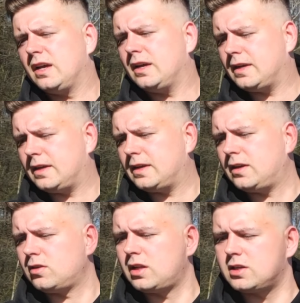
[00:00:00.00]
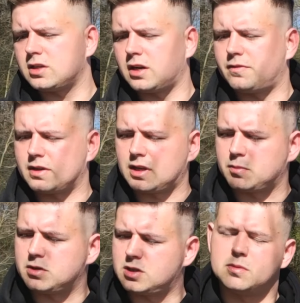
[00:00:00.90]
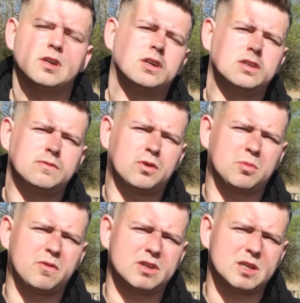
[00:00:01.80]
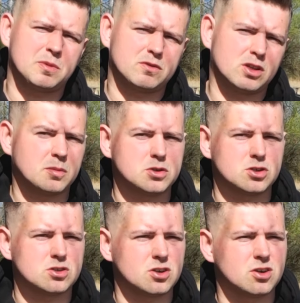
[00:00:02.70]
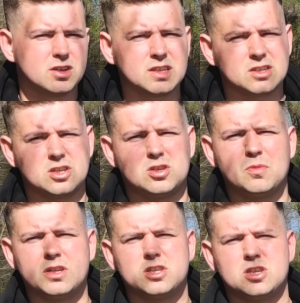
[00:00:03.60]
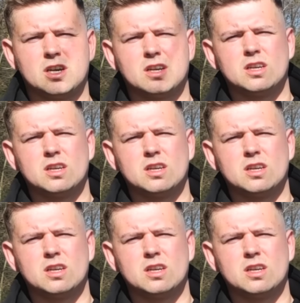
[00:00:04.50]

E, o dalszych efektach będziemy informować na pewno na bieżąco. Także trzymajcie się